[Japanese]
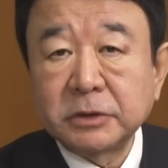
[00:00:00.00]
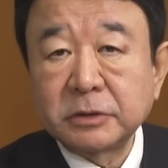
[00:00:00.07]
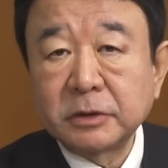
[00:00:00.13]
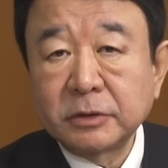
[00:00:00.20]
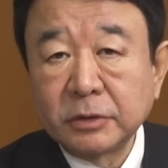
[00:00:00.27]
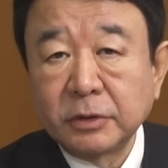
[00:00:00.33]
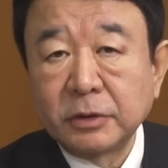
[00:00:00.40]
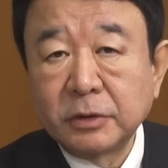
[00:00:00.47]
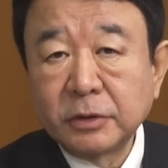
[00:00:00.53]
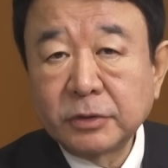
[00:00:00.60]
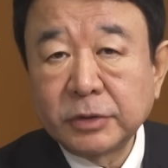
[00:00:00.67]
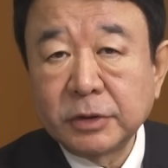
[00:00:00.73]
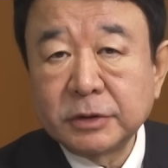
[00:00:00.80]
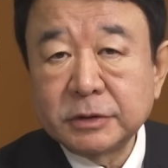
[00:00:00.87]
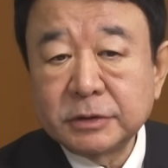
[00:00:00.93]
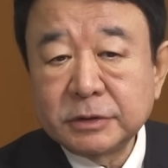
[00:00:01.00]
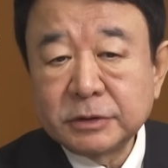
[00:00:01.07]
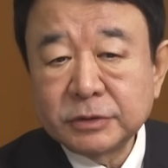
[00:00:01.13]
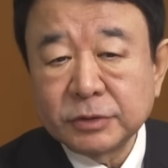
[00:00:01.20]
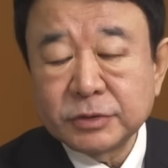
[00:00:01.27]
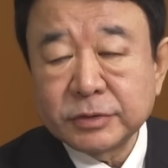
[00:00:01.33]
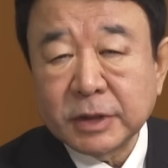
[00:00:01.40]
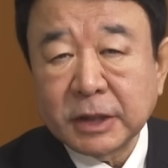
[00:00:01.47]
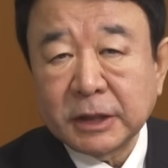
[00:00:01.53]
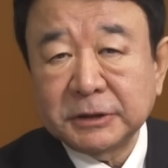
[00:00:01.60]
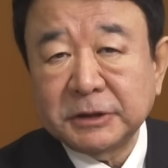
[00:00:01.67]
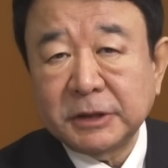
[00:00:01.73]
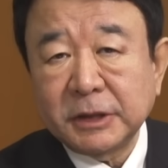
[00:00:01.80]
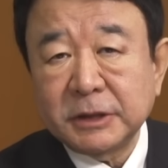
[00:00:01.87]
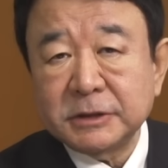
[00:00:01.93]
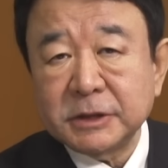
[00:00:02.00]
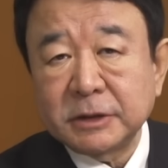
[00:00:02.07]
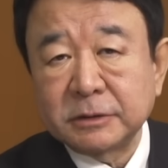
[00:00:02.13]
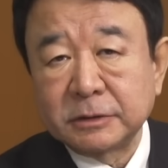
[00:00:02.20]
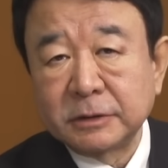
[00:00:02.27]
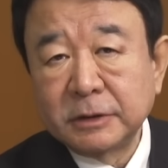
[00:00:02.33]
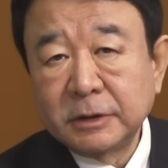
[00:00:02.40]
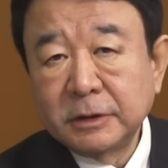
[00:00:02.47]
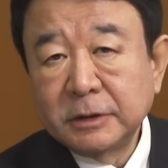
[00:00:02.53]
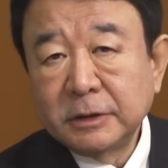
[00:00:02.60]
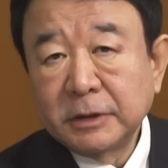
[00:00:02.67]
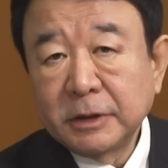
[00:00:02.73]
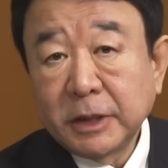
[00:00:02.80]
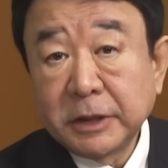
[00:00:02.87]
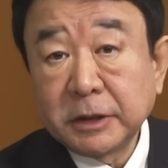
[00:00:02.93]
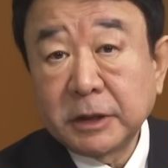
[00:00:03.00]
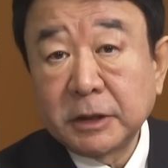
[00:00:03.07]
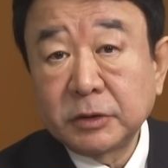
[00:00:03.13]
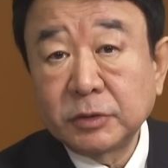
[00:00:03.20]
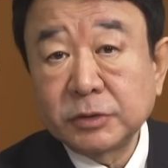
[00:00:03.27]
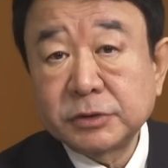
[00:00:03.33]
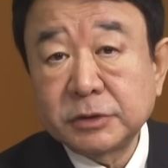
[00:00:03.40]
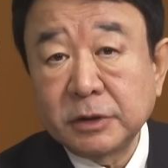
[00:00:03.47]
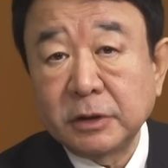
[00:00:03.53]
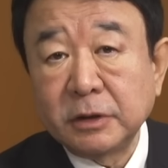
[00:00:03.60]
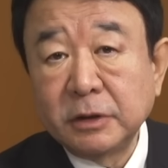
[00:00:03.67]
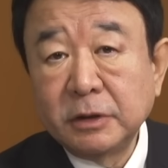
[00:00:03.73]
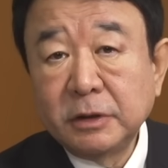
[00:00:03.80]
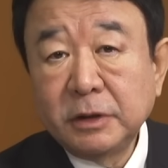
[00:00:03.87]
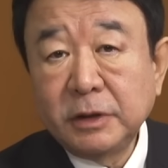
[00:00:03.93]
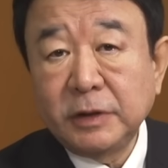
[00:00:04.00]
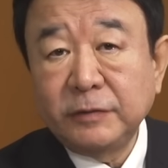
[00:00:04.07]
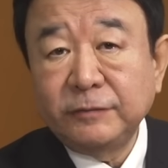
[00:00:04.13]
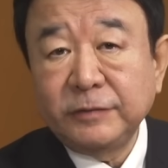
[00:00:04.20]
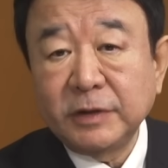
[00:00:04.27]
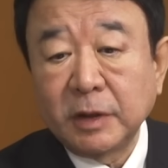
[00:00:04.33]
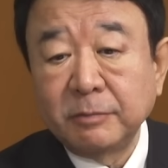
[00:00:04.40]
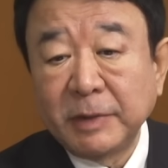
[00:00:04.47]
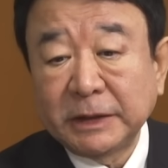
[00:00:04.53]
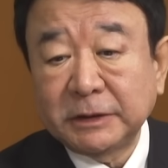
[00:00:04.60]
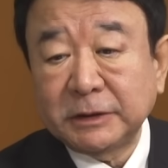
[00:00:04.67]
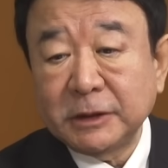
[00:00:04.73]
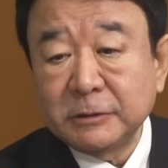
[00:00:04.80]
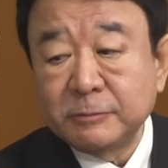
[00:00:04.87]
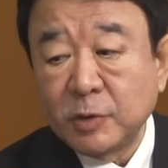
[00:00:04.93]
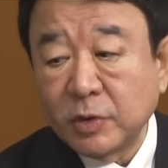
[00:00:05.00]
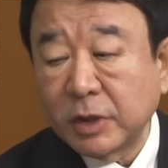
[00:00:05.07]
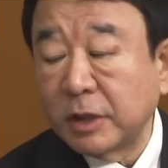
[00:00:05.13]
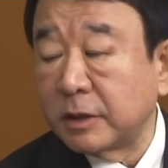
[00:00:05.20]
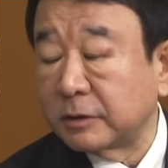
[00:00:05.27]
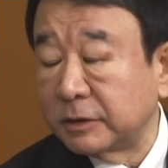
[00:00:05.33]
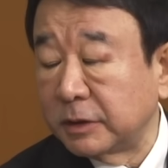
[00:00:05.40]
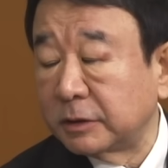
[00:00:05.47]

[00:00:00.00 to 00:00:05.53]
てるけど、これ一つは語られざる背景として イーブイ が全く儲からなくなっ